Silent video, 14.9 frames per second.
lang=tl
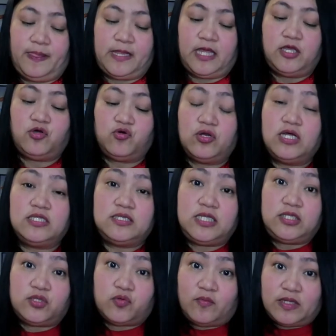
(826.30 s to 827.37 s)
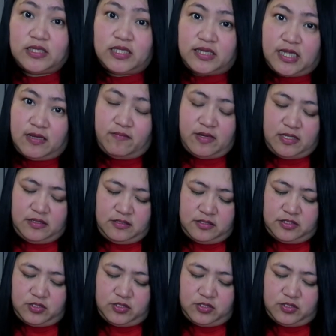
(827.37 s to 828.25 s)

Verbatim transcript: Ngayon ko lang din ito matitikman.